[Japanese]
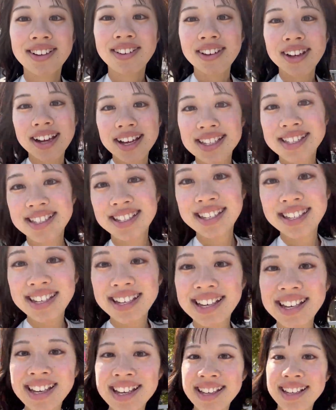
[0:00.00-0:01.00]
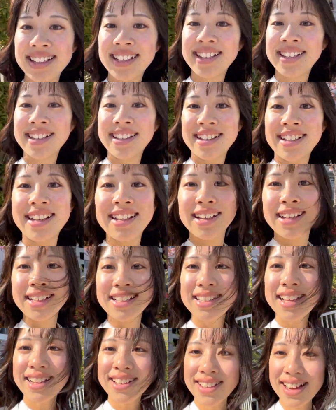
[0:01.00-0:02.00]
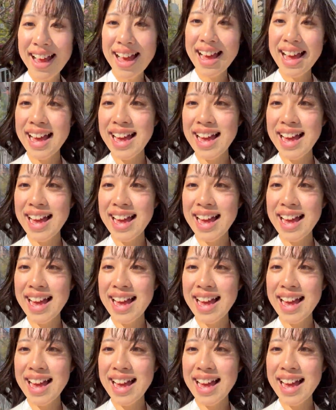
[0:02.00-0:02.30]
こんな感じ桜